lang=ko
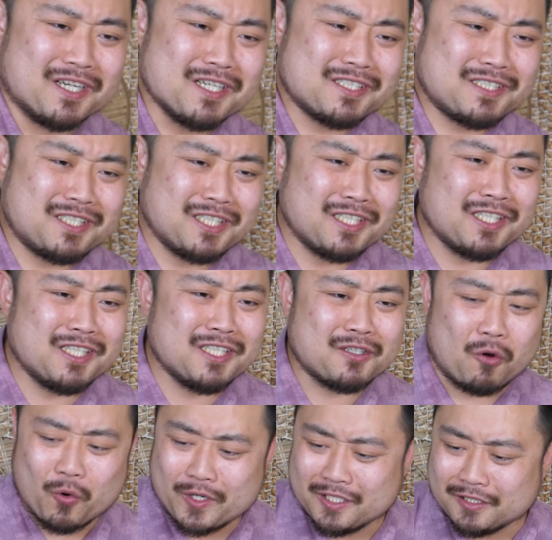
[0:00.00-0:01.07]
역시
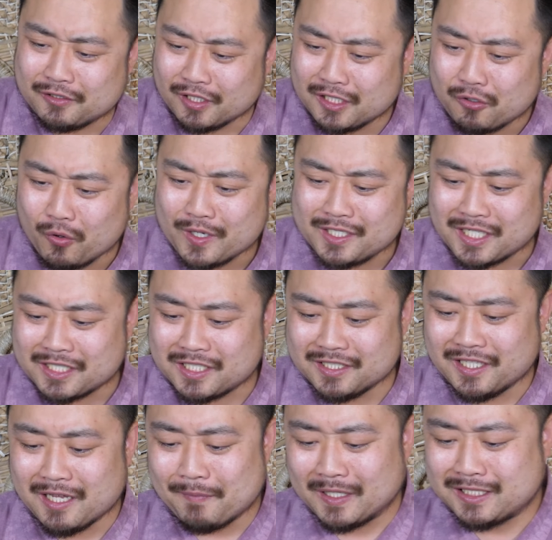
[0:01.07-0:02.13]
고기는 뒷고기지
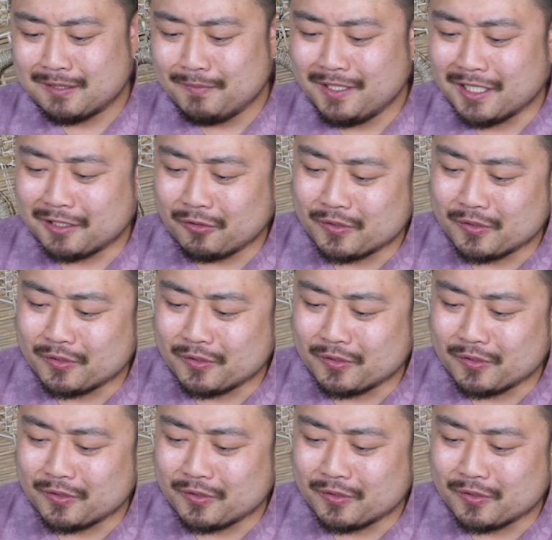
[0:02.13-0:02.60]
하시는데 맞습니다.